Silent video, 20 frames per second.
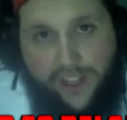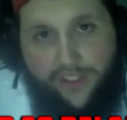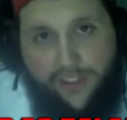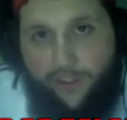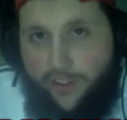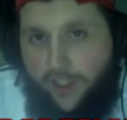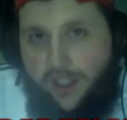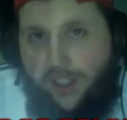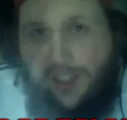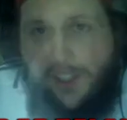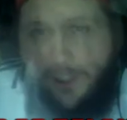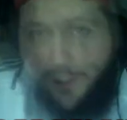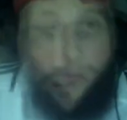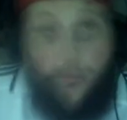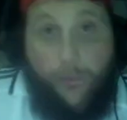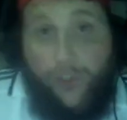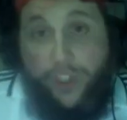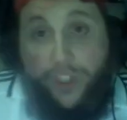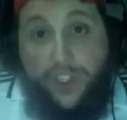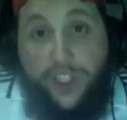lo tenéis que
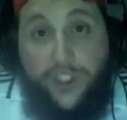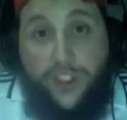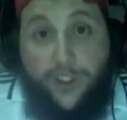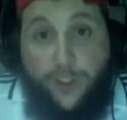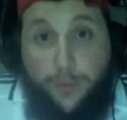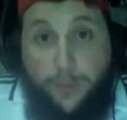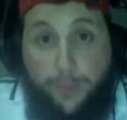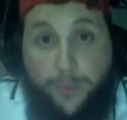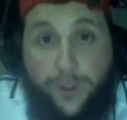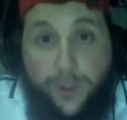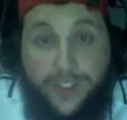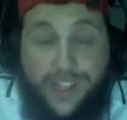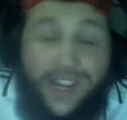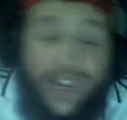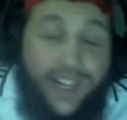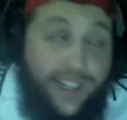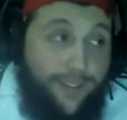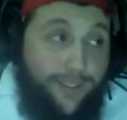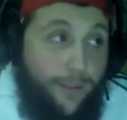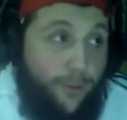reconocer. Bueno, chicos, pues
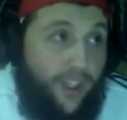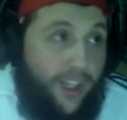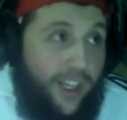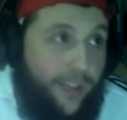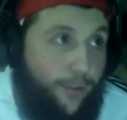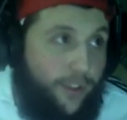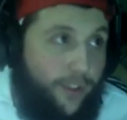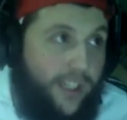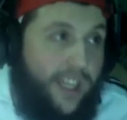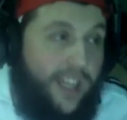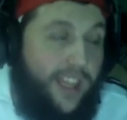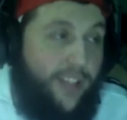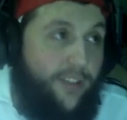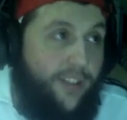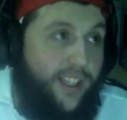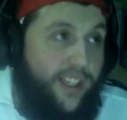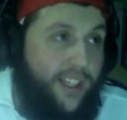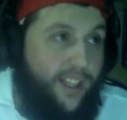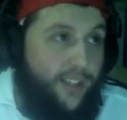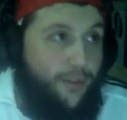ahora vamos a las
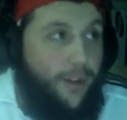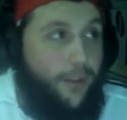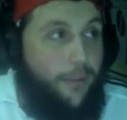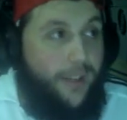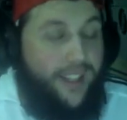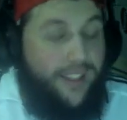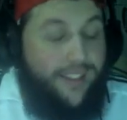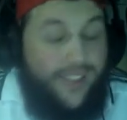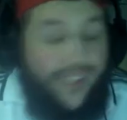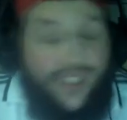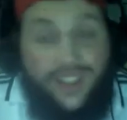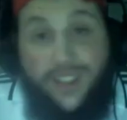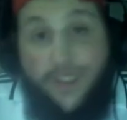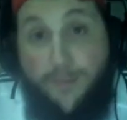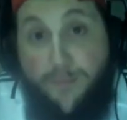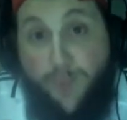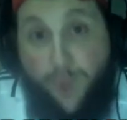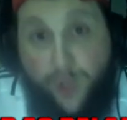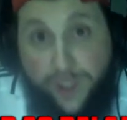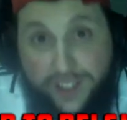votaciones, que es una parte bastante
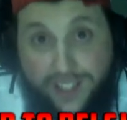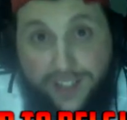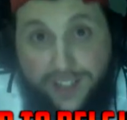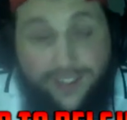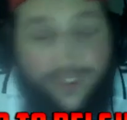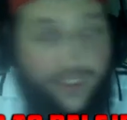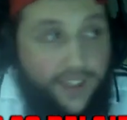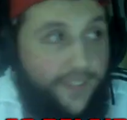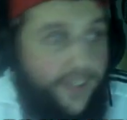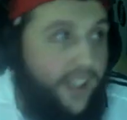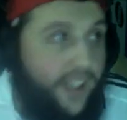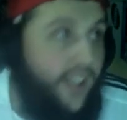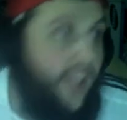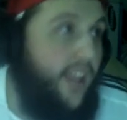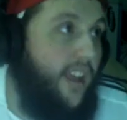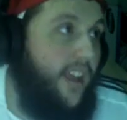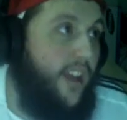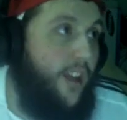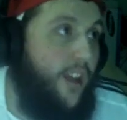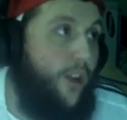importante, ¿vale?